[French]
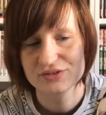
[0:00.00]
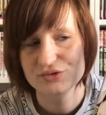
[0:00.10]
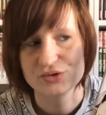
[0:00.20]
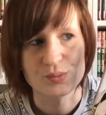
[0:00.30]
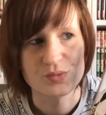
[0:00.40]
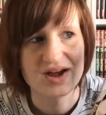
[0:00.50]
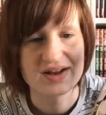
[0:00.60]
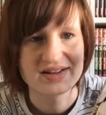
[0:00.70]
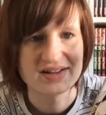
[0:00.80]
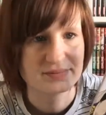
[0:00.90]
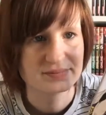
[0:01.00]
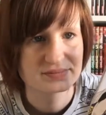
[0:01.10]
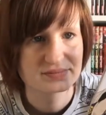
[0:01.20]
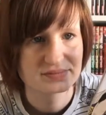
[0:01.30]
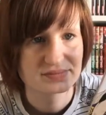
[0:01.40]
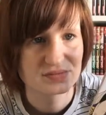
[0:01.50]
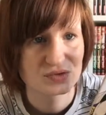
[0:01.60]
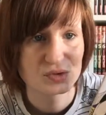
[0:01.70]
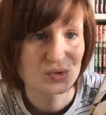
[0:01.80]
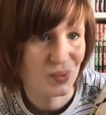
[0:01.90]
sur au moins, allez,
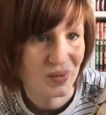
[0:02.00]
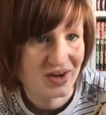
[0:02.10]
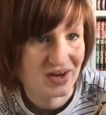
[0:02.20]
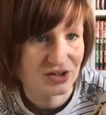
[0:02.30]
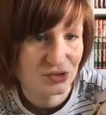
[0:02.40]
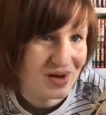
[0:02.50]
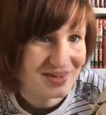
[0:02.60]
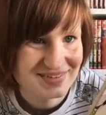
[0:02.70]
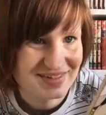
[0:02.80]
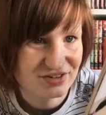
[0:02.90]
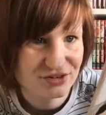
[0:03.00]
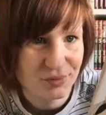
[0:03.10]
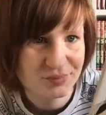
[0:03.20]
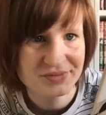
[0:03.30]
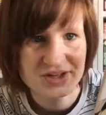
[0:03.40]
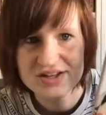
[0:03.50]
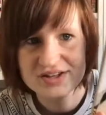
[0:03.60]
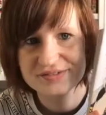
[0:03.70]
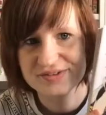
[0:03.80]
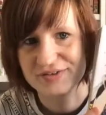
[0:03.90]
3, 5 tomes.
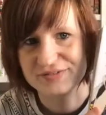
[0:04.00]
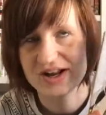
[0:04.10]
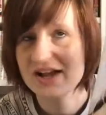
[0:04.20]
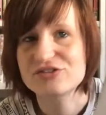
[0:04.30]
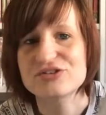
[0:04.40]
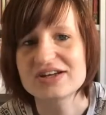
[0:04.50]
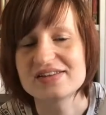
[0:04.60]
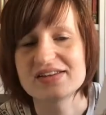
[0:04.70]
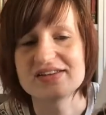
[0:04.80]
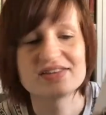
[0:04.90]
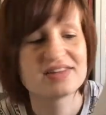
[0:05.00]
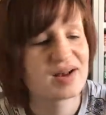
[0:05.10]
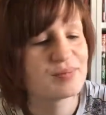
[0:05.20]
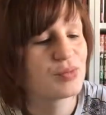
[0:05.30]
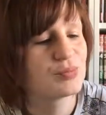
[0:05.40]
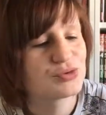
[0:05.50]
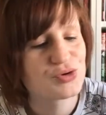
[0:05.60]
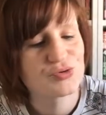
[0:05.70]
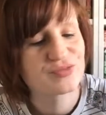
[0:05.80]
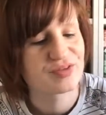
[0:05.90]
Enfin voilà, ça aurait été tellement
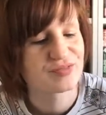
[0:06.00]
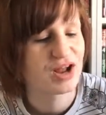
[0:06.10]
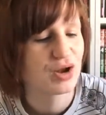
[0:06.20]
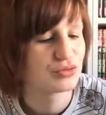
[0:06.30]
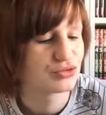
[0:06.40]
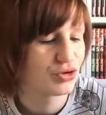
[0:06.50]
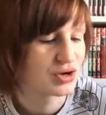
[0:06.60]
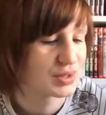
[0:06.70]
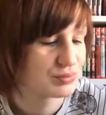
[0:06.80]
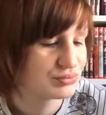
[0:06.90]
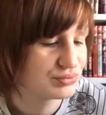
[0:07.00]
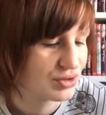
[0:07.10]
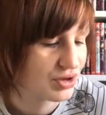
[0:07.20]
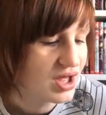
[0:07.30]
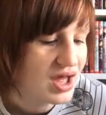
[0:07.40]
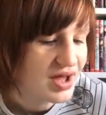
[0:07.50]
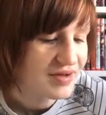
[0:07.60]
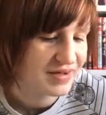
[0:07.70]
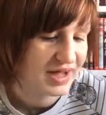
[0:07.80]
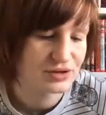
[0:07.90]
mieux. Enfin voilà, l'auteur aurait pu
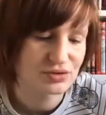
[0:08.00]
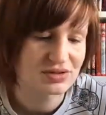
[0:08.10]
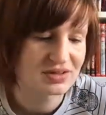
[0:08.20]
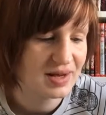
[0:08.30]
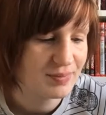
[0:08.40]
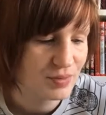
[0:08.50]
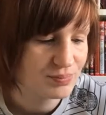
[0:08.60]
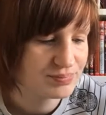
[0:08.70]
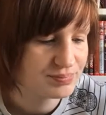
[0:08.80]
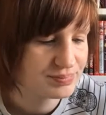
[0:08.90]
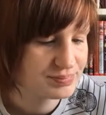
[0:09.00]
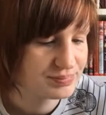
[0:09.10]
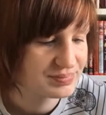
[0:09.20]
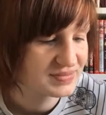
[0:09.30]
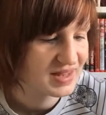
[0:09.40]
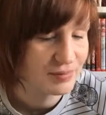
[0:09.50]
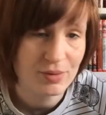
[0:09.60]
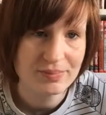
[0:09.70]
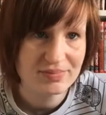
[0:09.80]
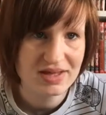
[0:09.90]
faire un truc tellement,
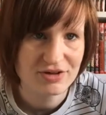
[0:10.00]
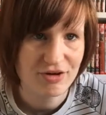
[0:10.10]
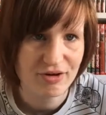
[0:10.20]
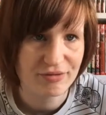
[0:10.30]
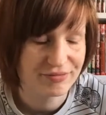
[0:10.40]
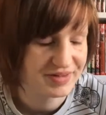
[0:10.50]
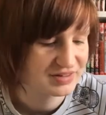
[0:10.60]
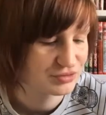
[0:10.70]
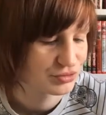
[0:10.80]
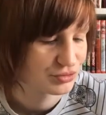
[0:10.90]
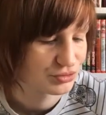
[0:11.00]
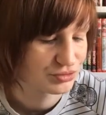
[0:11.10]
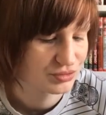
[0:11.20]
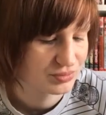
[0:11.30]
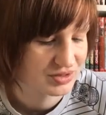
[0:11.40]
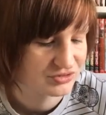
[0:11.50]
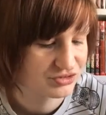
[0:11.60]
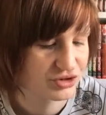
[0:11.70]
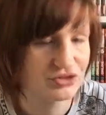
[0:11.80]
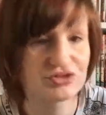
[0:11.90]
tellement meilleur en fait que ce one
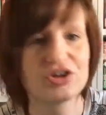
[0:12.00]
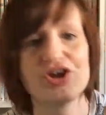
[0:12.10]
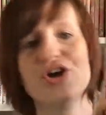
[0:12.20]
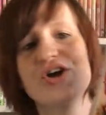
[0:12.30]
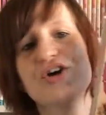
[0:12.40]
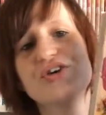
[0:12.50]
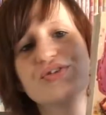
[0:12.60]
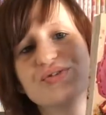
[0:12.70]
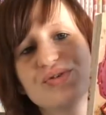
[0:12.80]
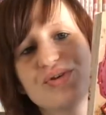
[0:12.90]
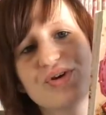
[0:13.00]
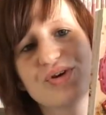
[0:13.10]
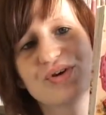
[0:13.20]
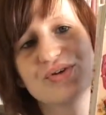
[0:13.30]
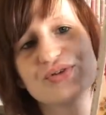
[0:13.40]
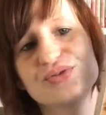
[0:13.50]
shot. Donc, euh,